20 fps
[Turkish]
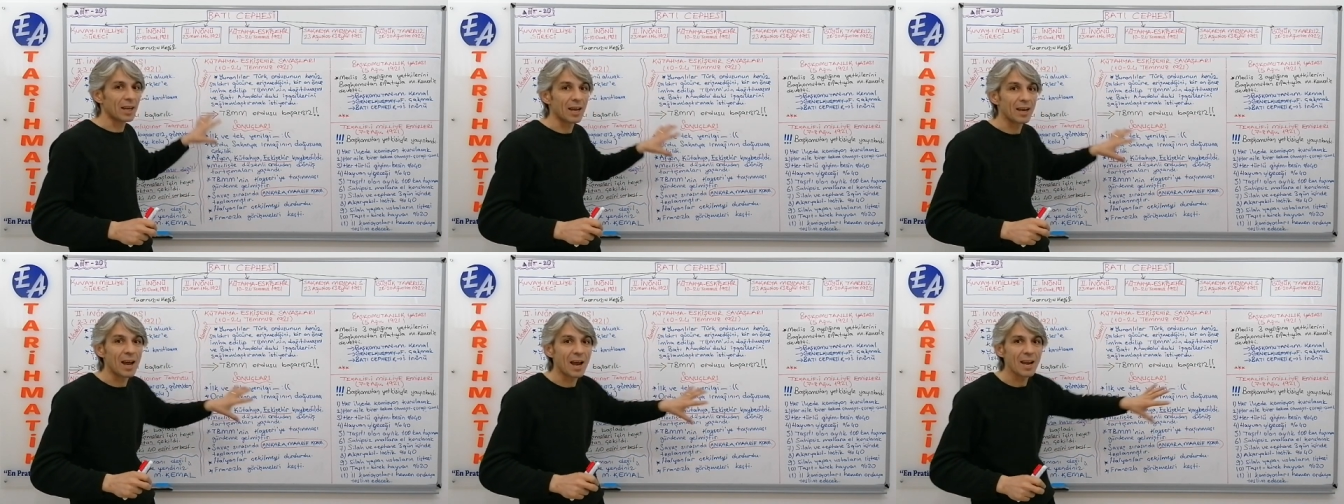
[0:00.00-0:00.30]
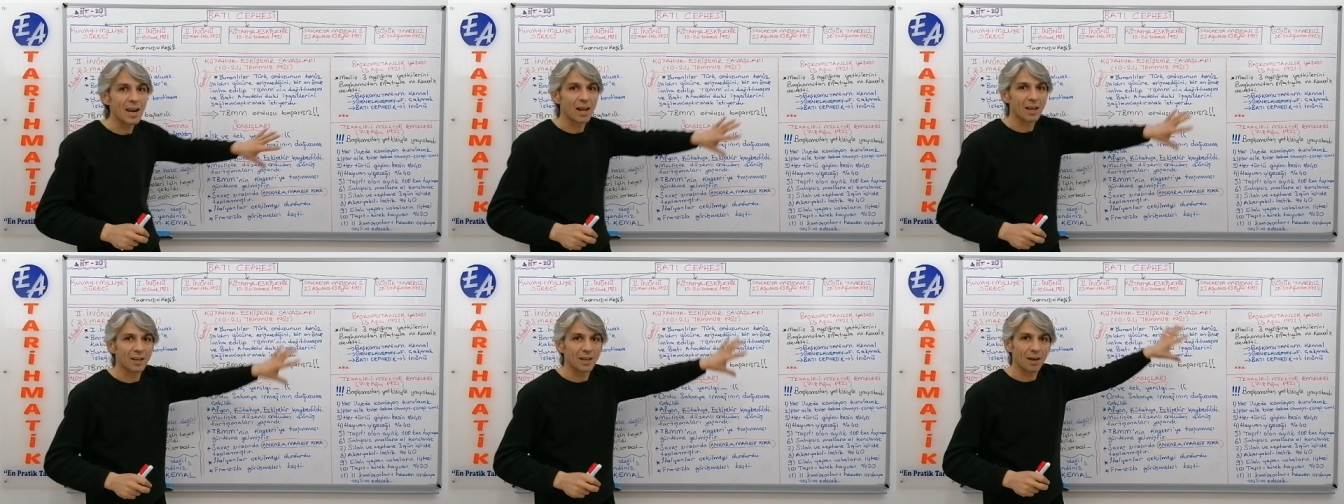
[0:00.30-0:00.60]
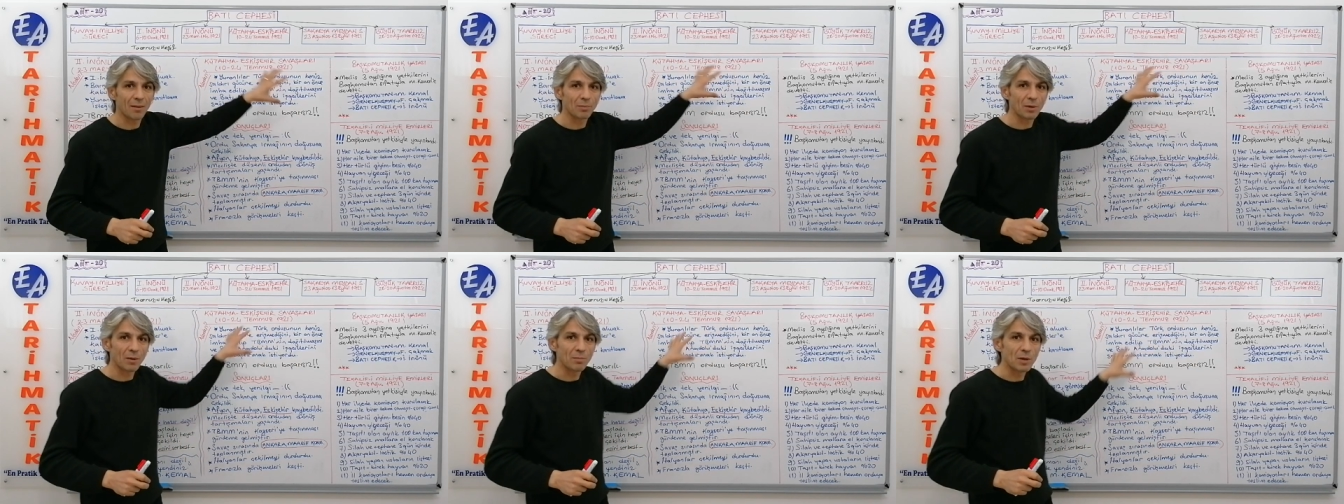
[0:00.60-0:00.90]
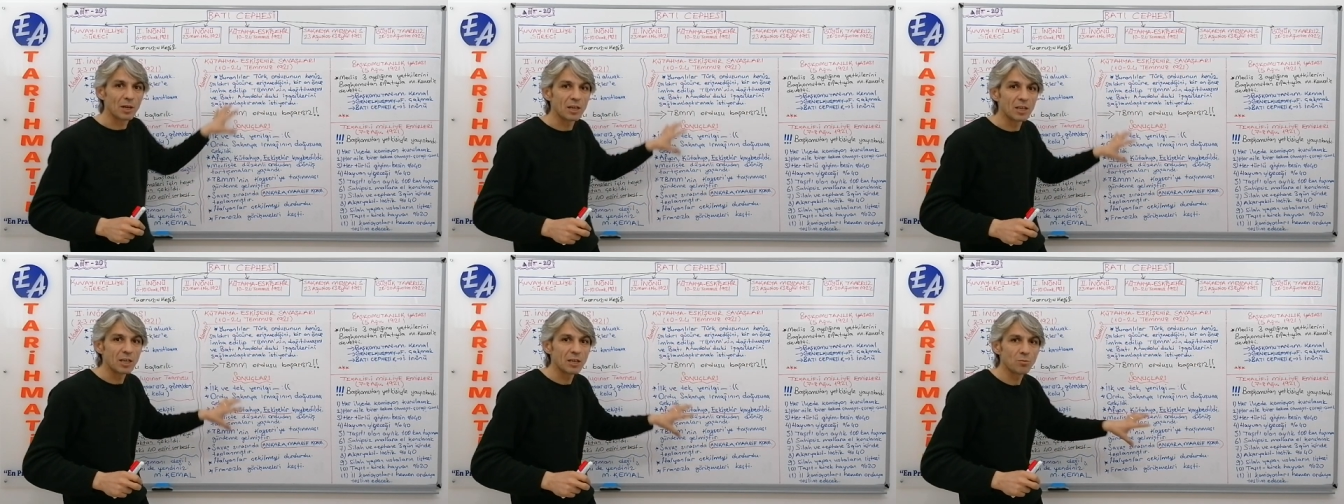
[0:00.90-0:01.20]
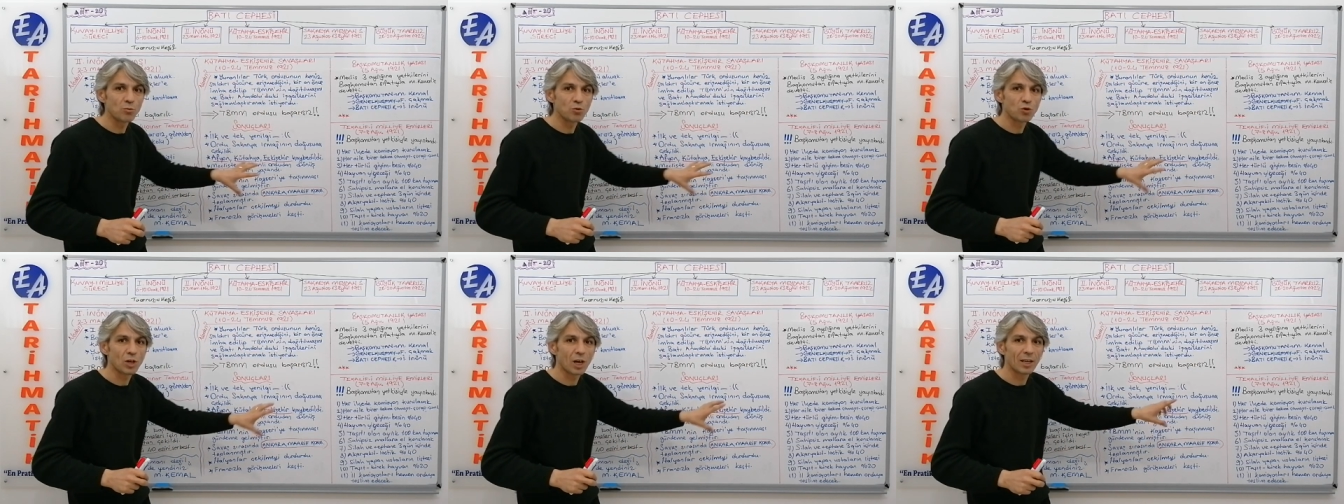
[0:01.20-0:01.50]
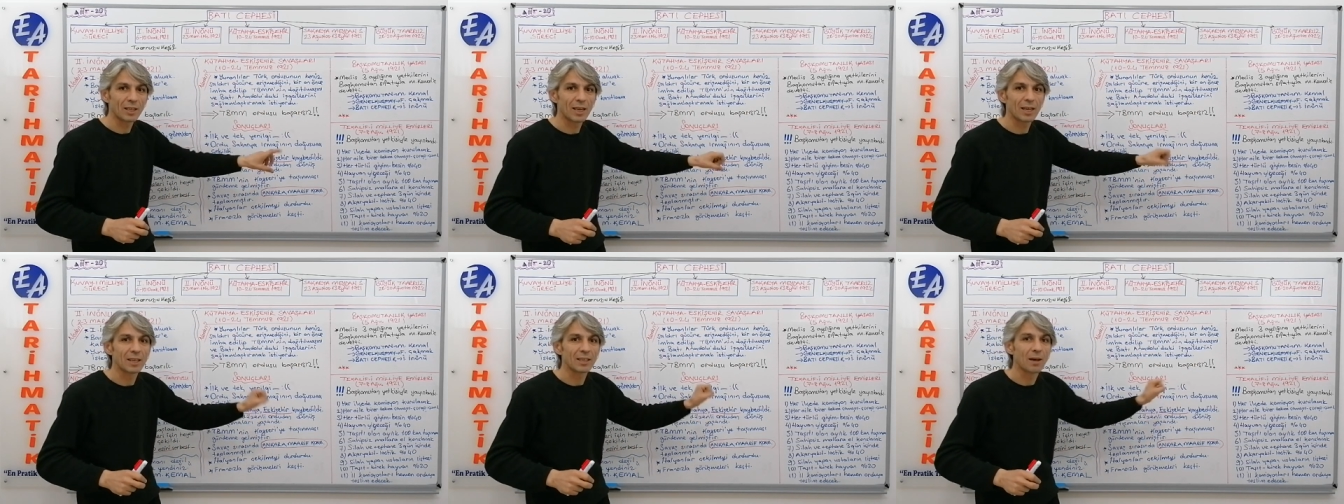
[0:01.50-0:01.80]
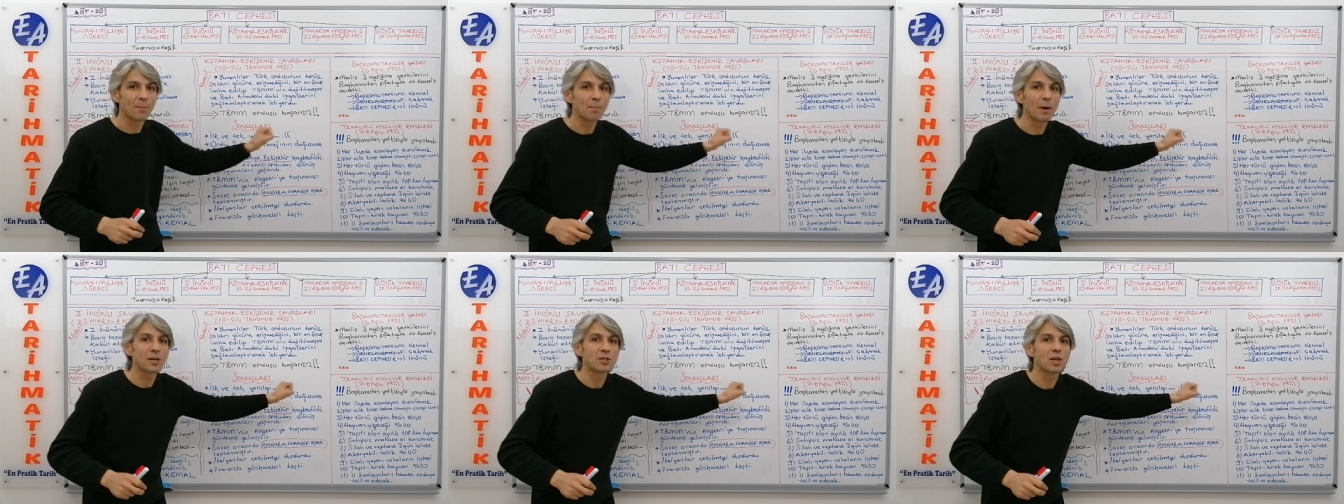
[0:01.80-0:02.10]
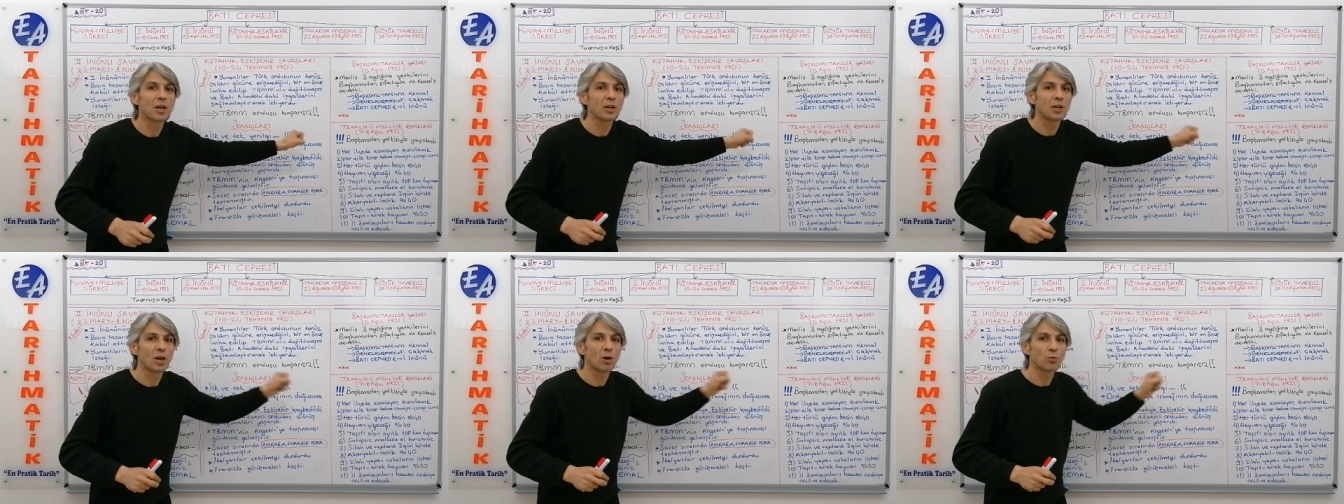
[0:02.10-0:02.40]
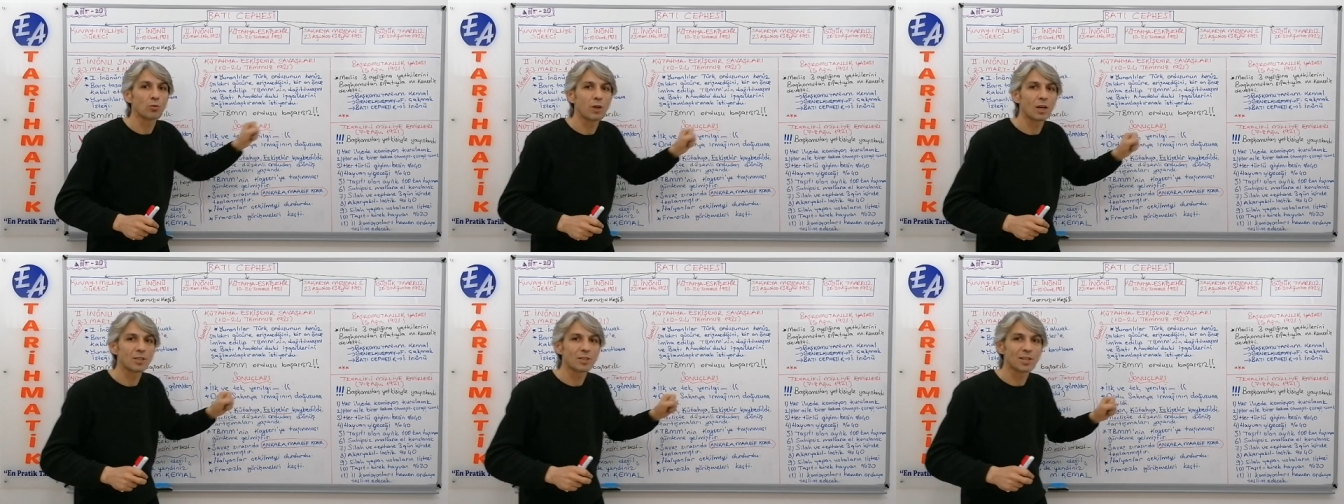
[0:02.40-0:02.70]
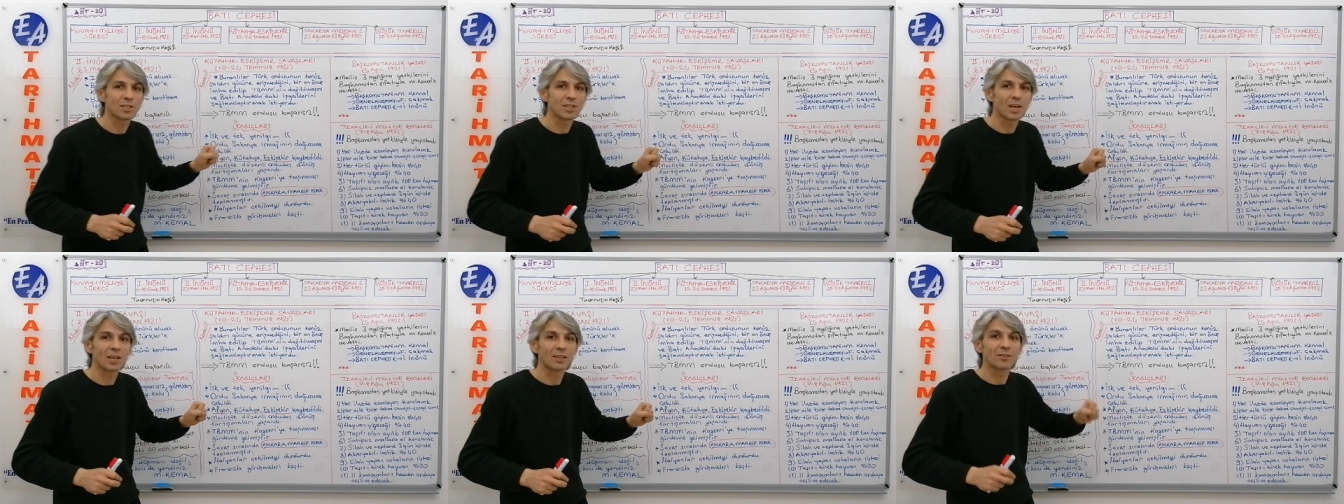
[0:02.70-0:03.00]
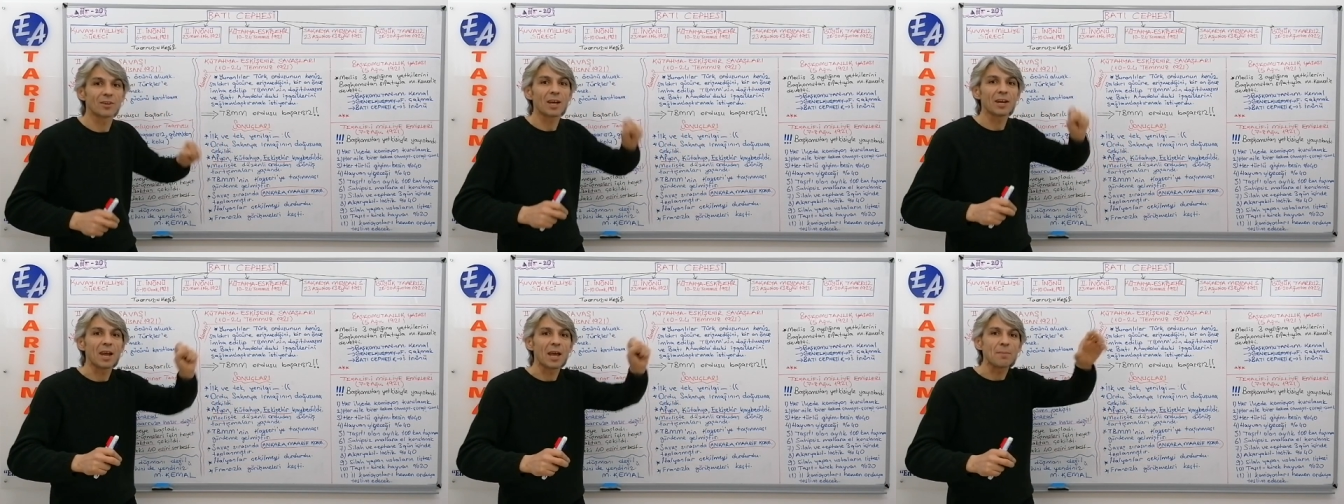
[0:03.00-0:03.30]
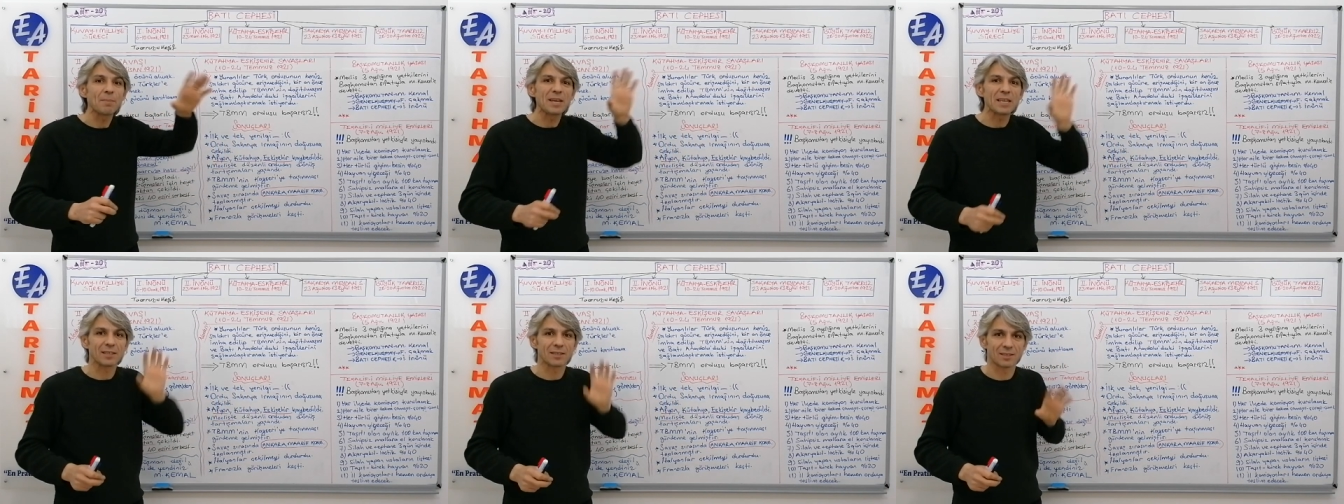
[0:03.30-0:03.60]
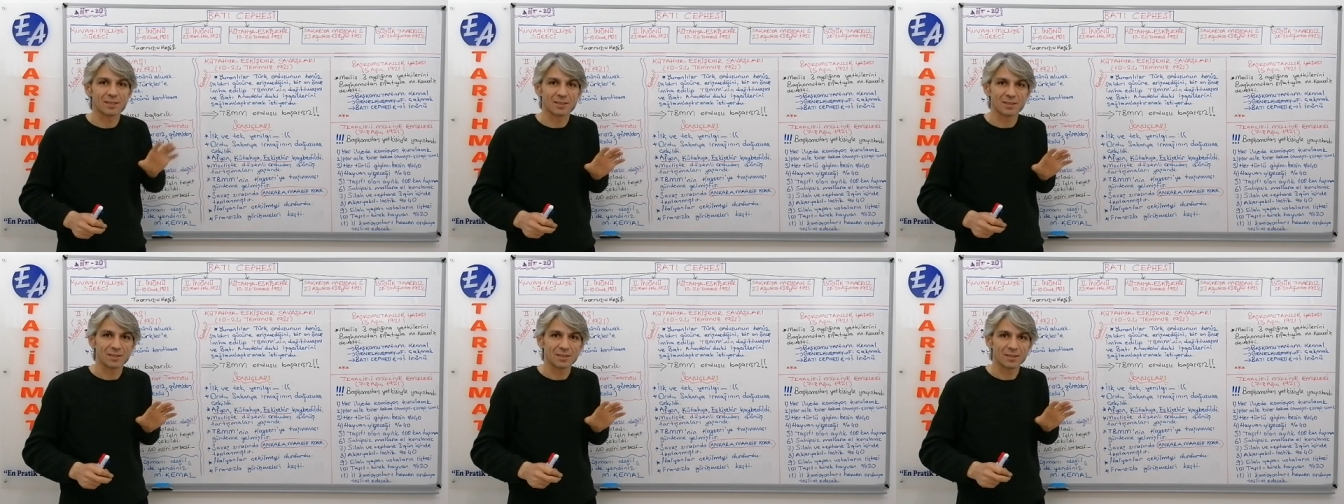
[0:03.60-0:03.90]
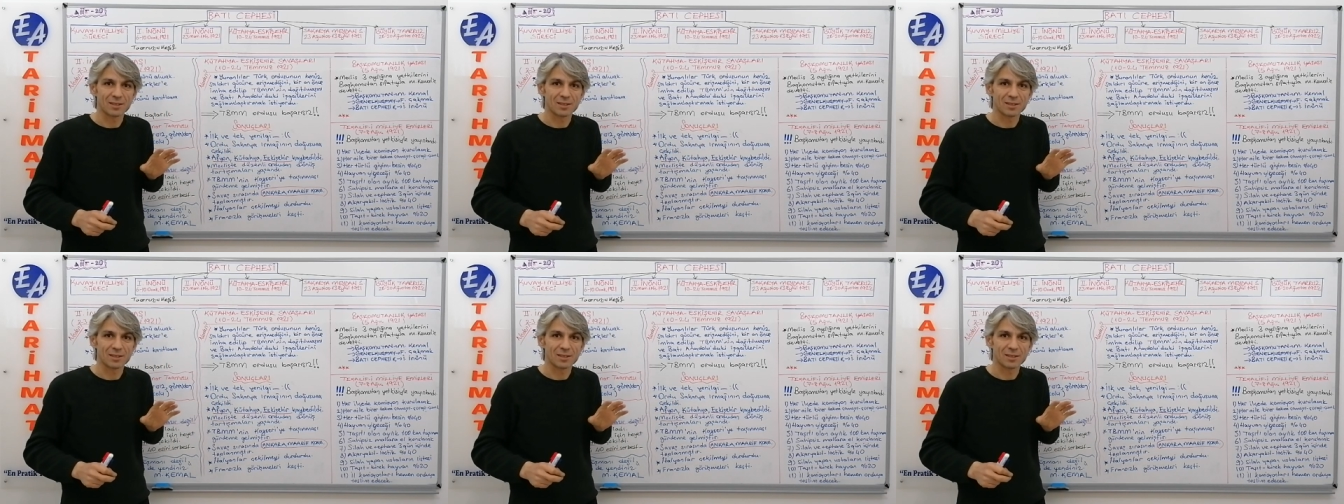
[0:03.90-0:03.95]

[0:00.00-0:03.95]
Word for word: genel anlamda milli mücadelede başarıya ulaşacağından emin.